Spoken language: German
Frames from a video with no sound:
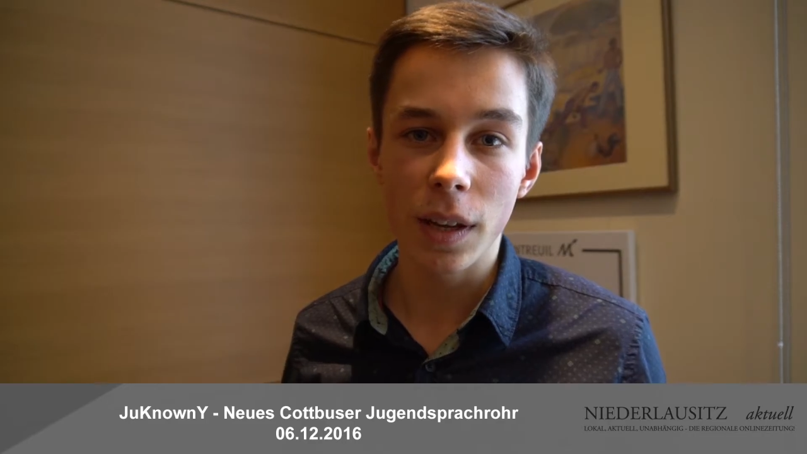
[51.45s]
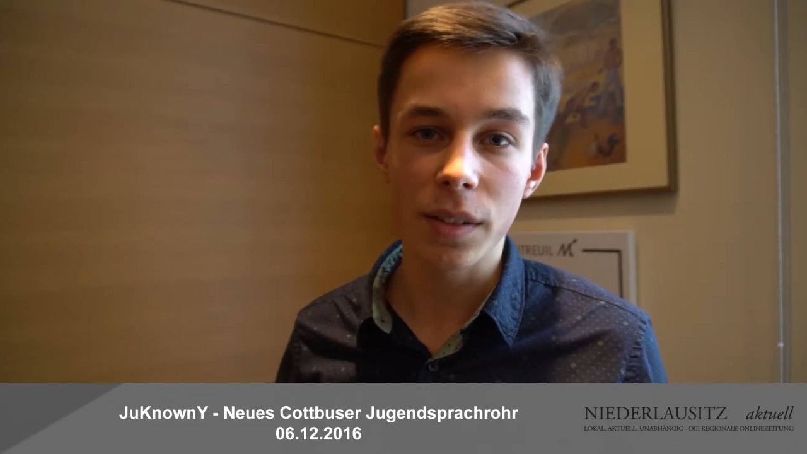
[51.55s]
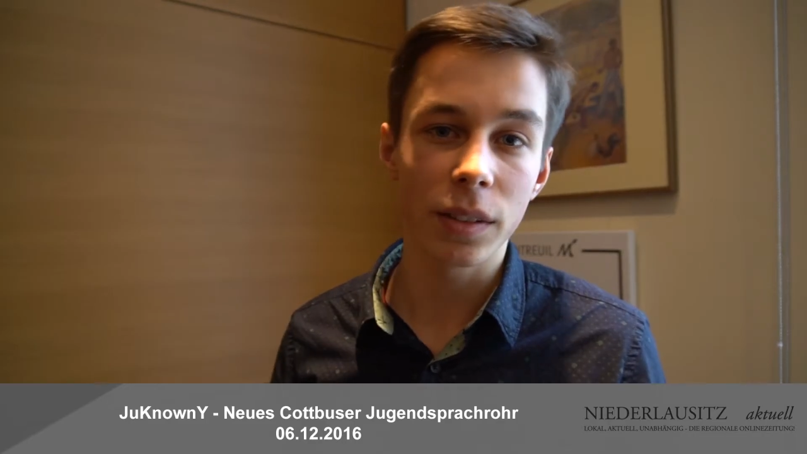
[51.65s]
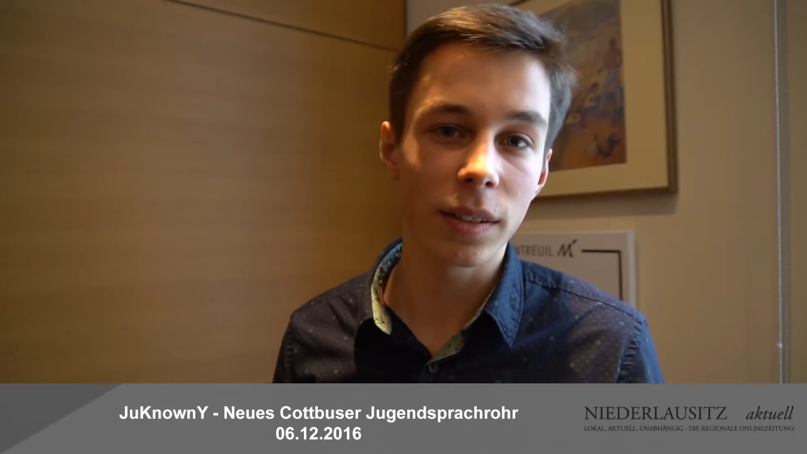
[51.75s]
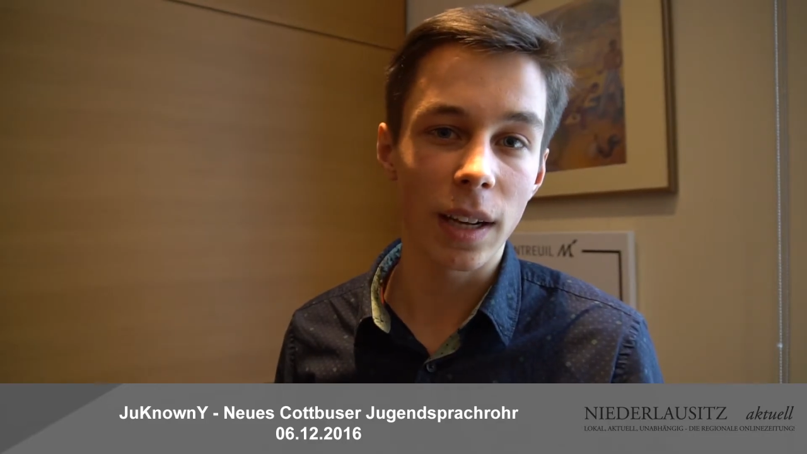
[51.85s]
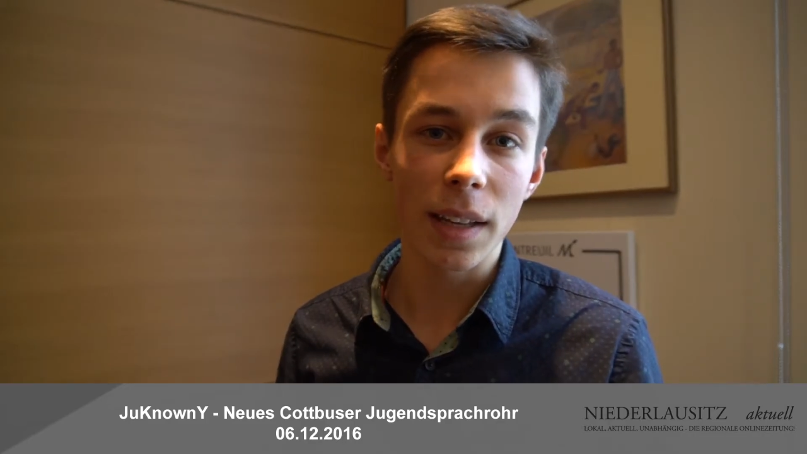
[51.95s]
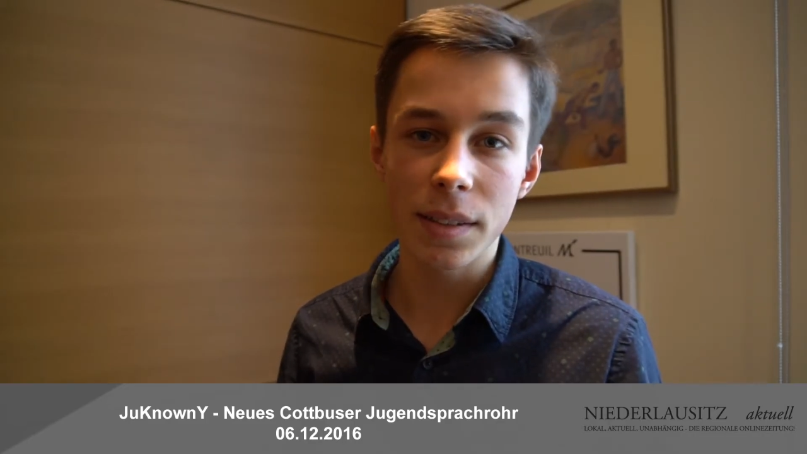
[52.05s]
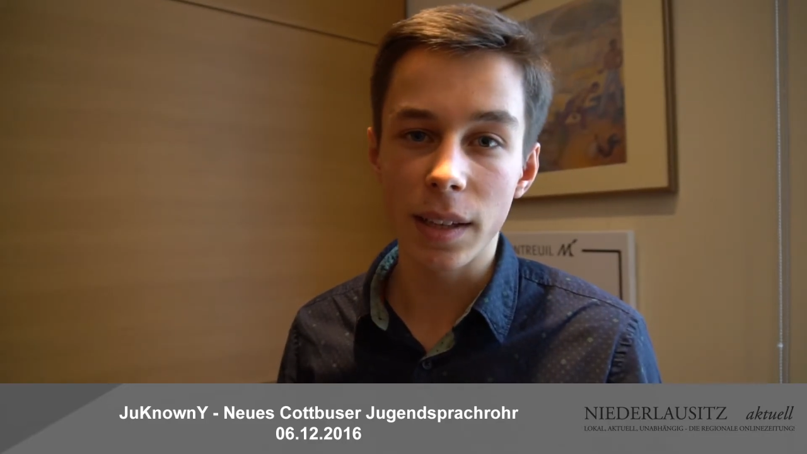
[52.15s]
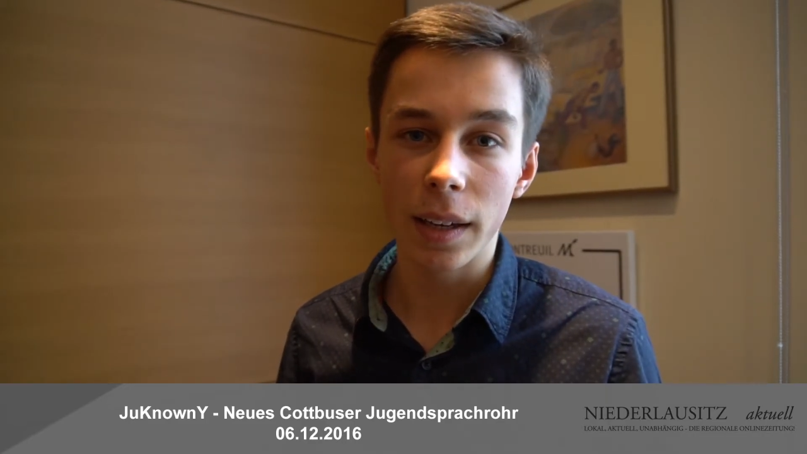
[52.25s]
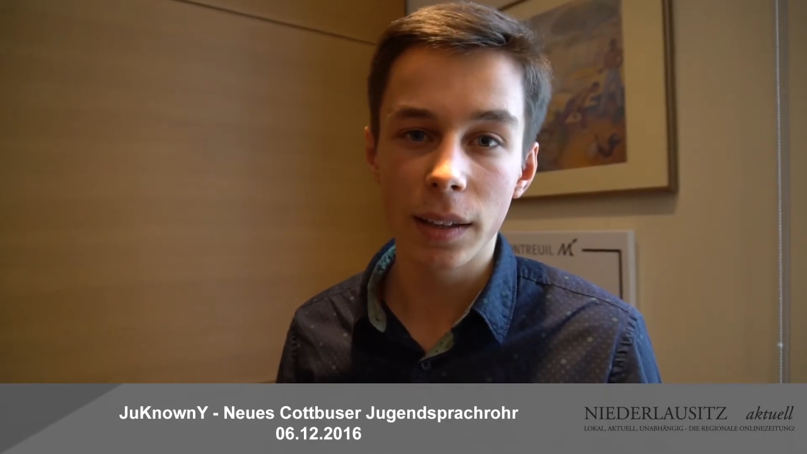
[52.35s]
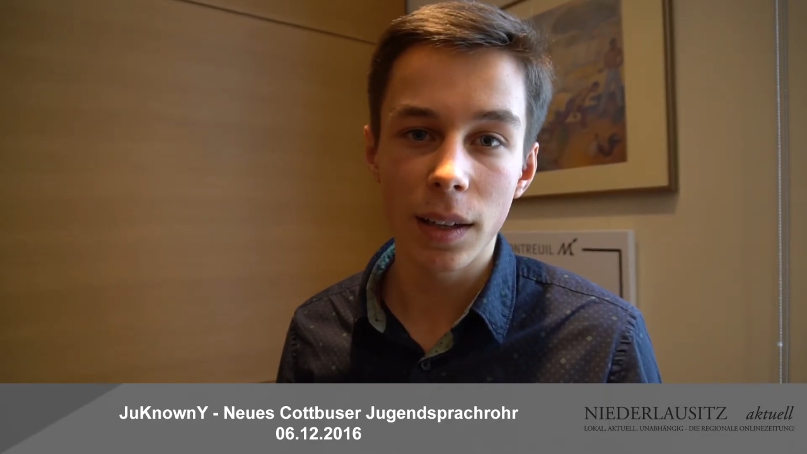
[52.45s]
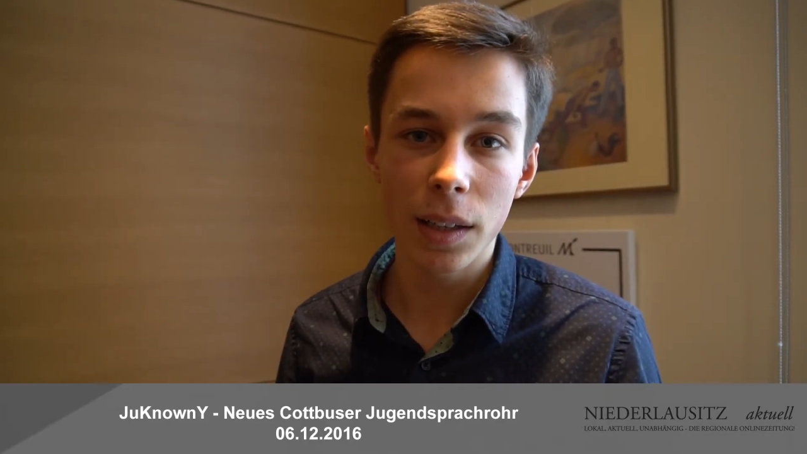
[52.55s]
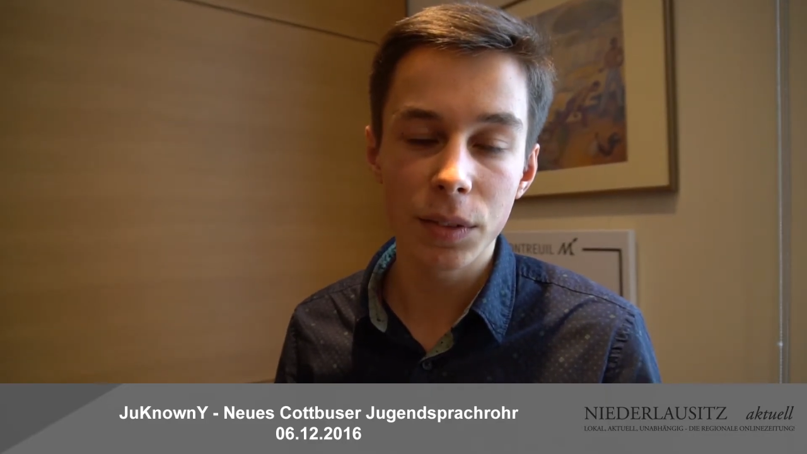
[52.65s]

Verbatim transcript: Also ihr seid herzlich eingeladen.